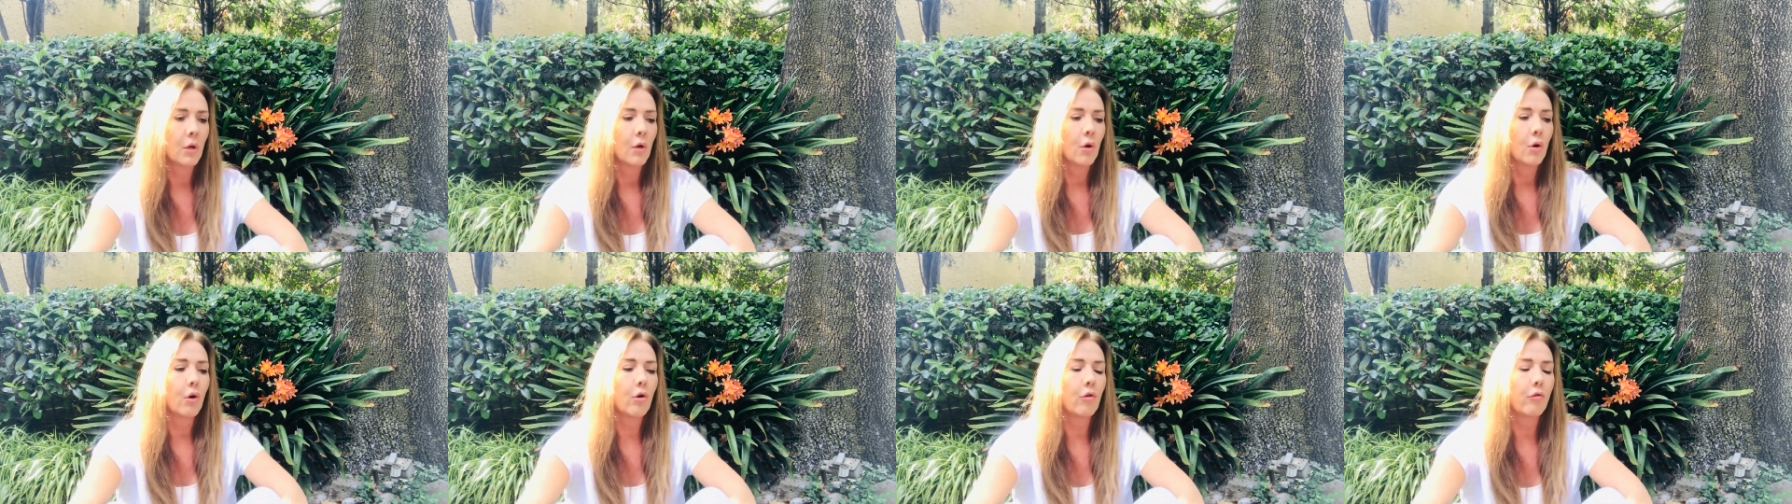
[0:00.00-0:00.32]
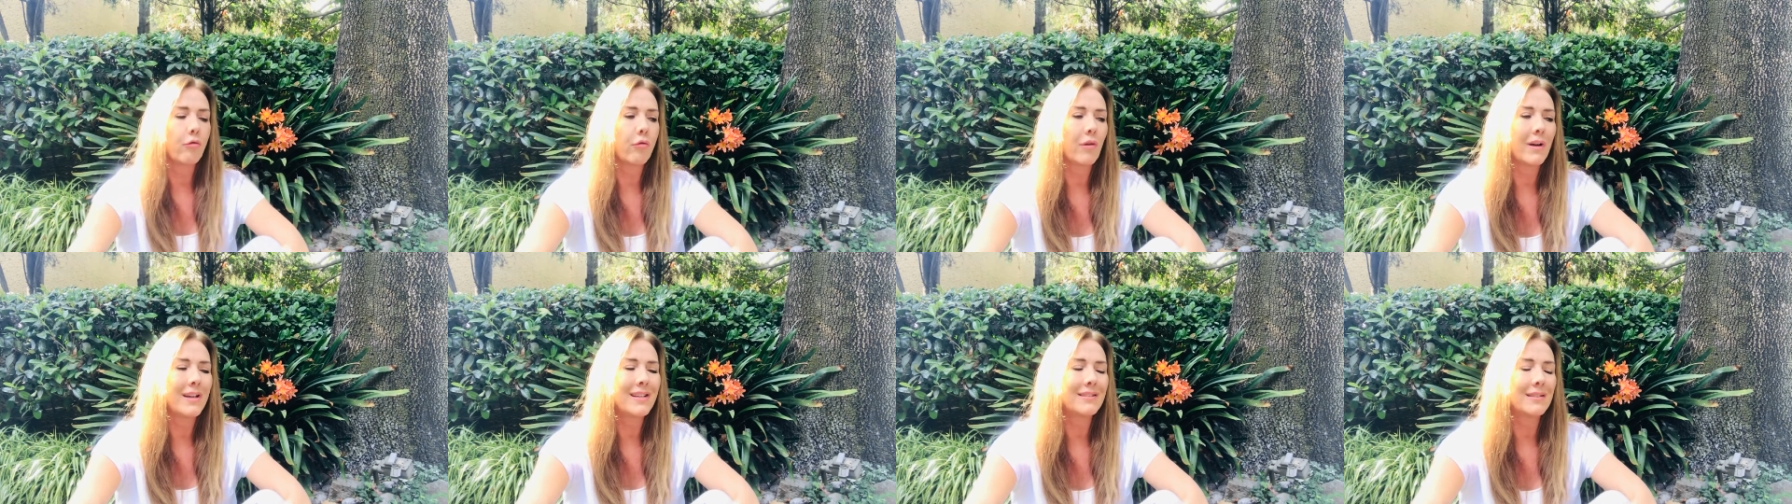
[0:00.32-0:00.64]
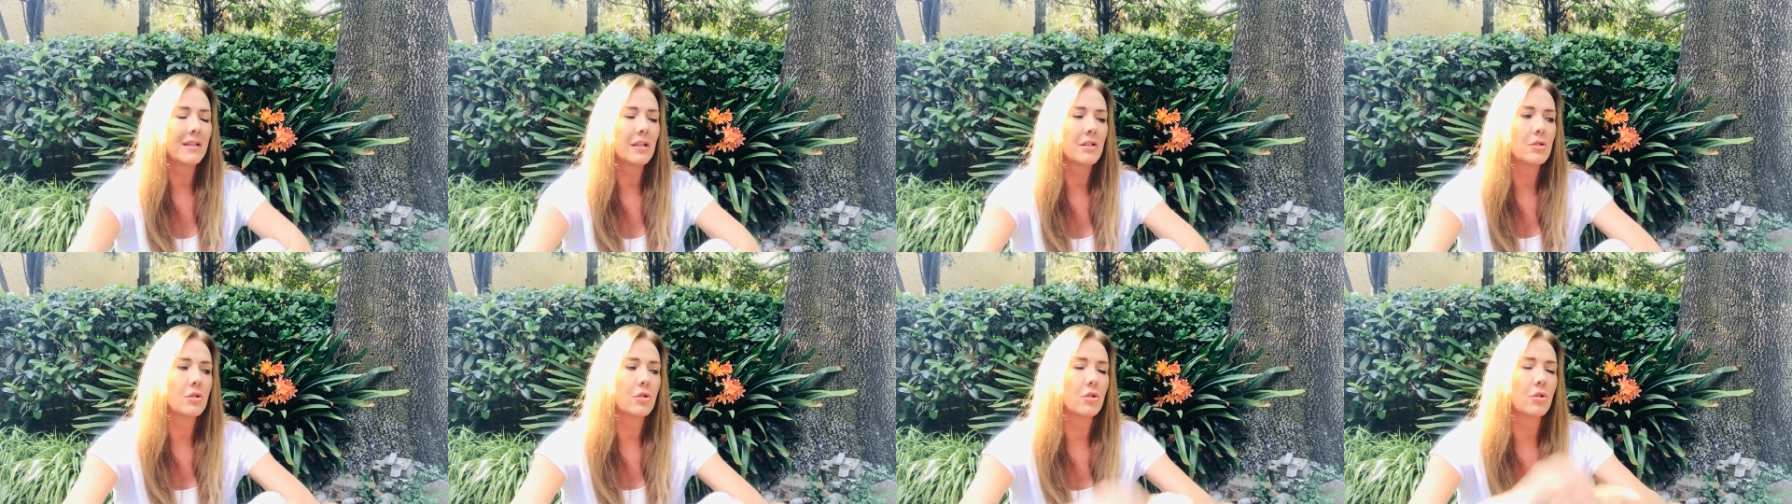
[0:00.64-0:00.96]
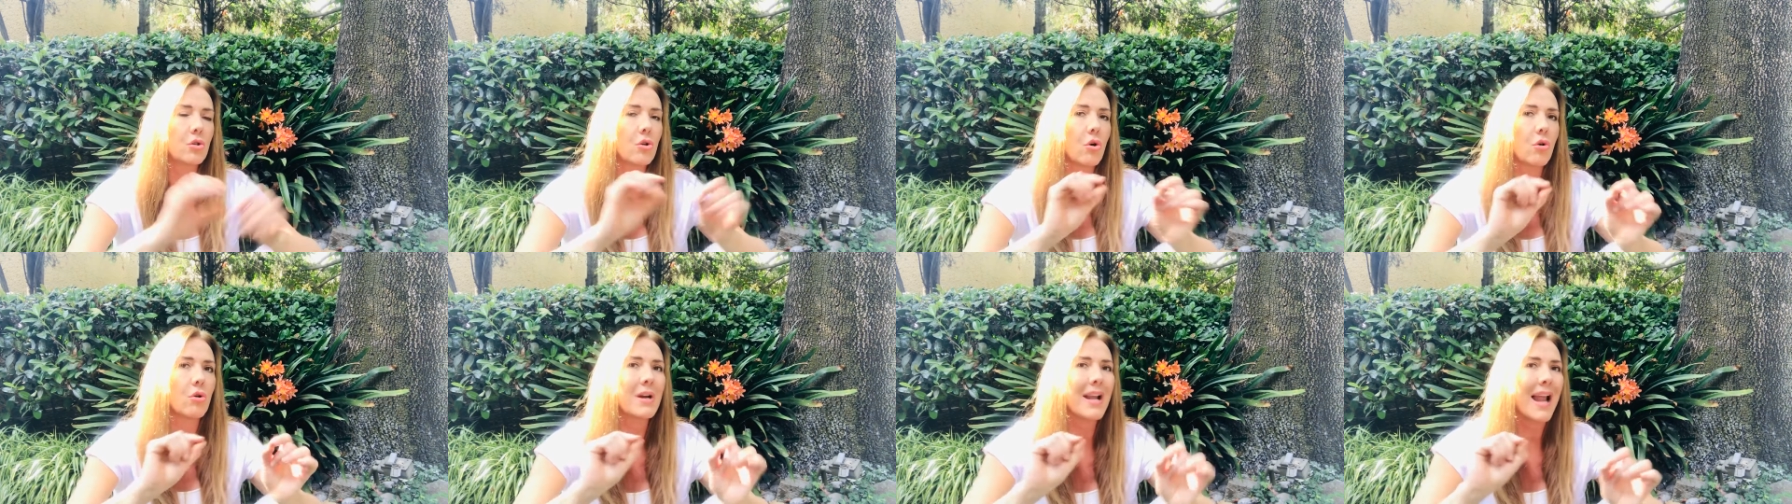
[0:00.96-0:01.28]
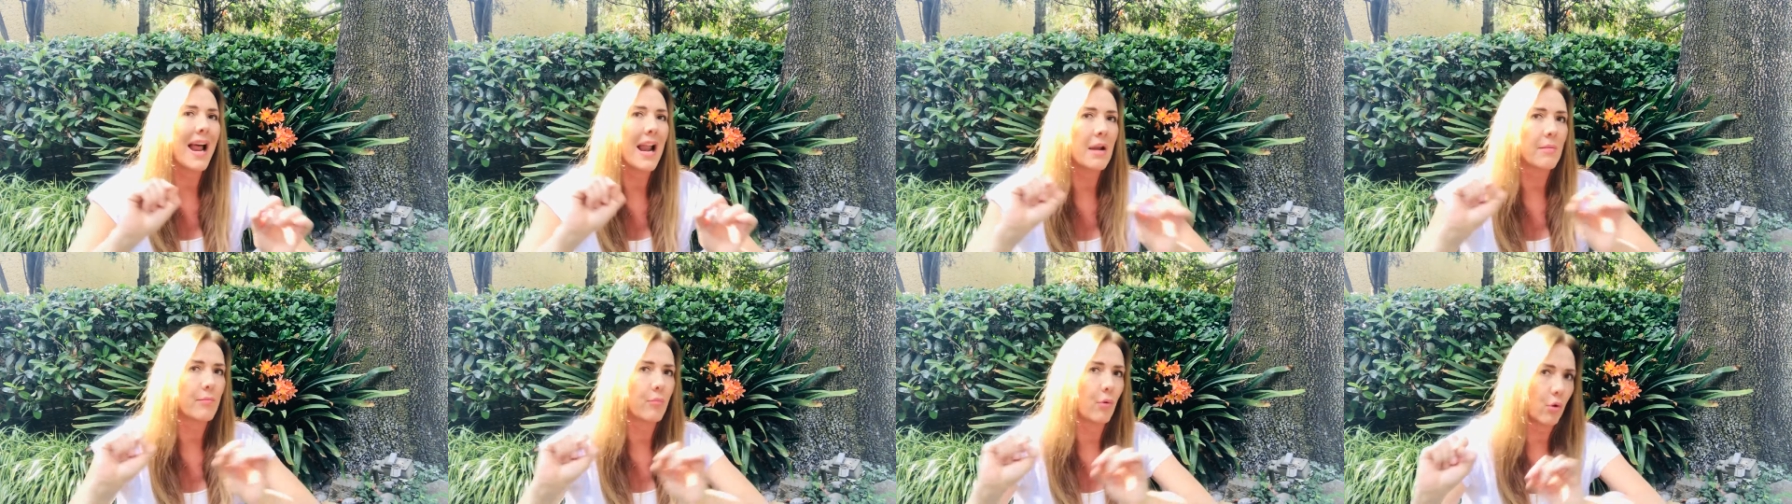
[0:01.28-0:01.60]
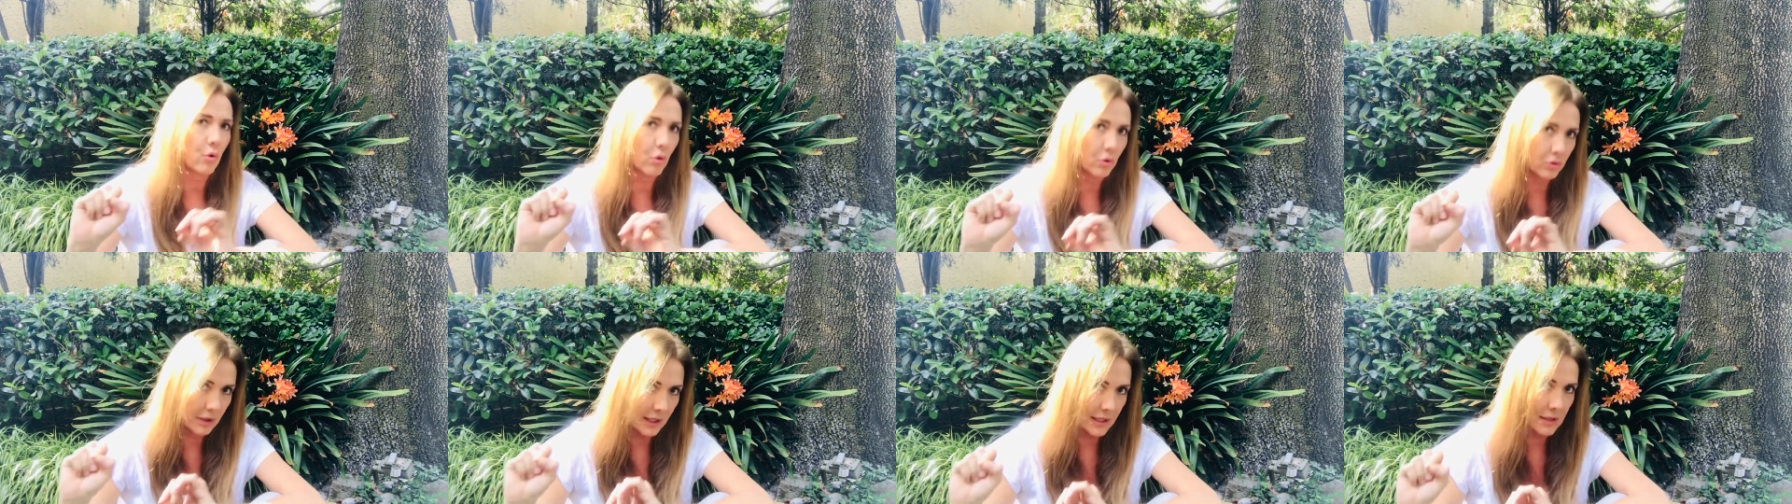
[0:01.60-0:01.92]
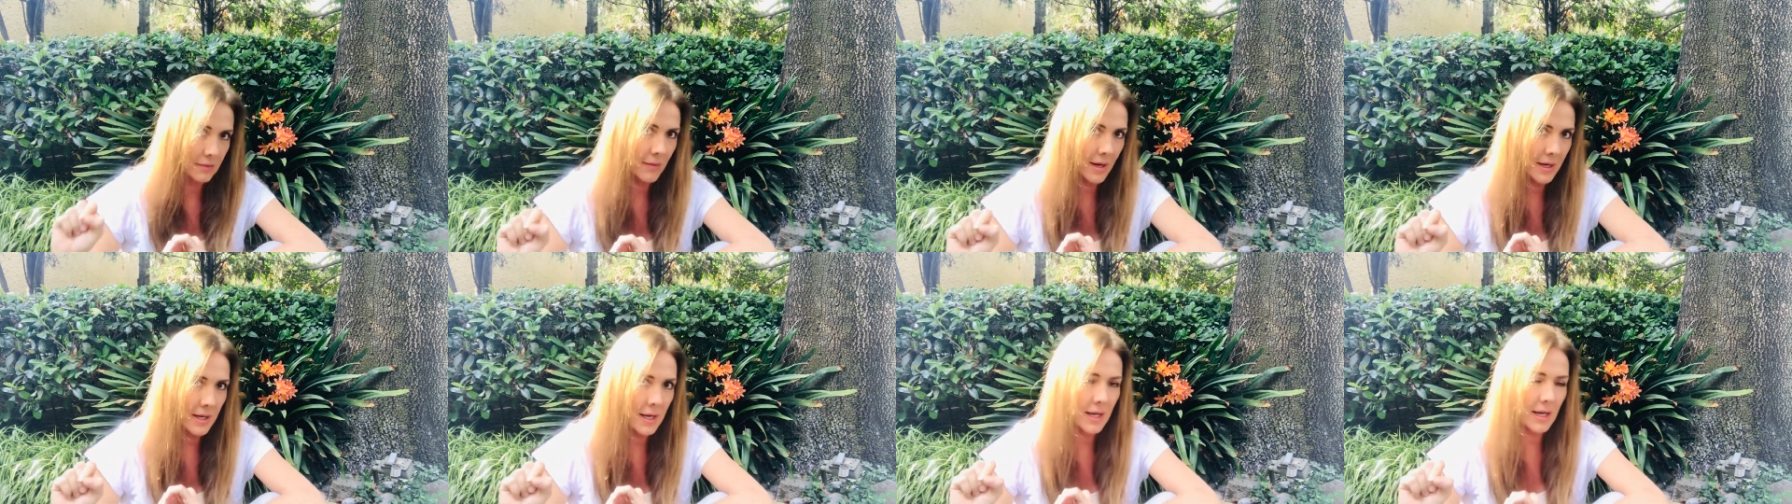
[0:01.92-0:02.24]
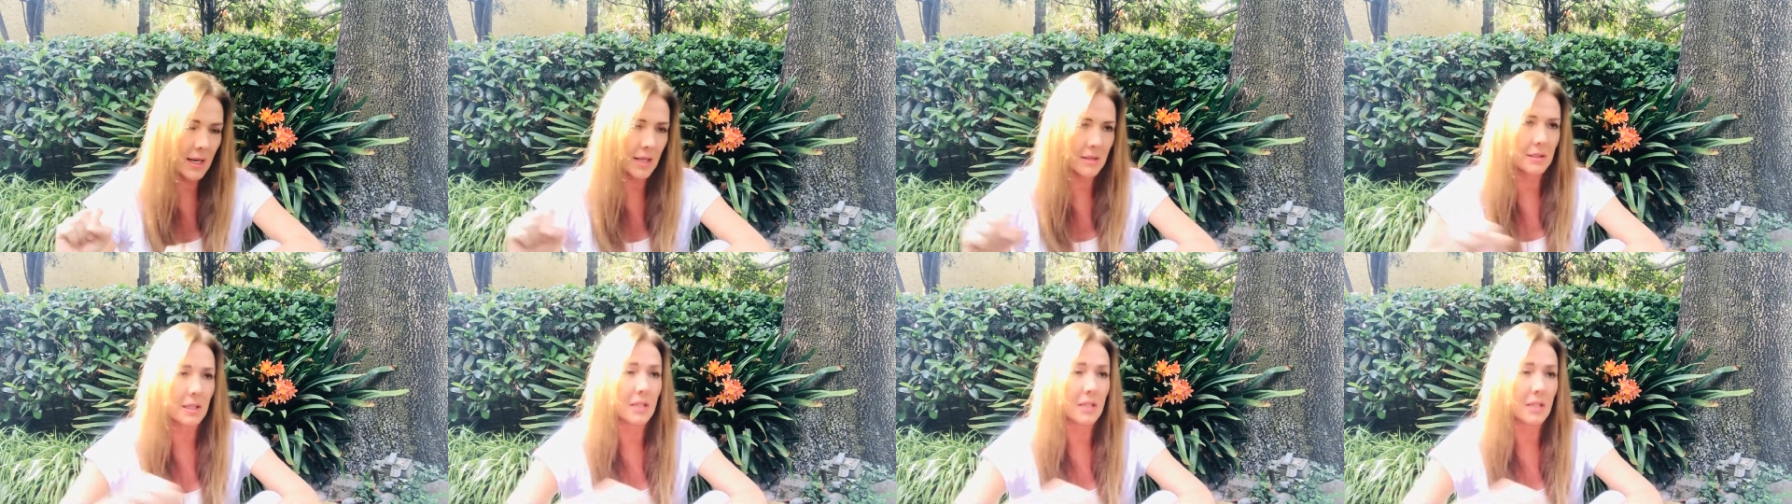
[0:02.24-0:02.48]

o fue intencional por otras maneras.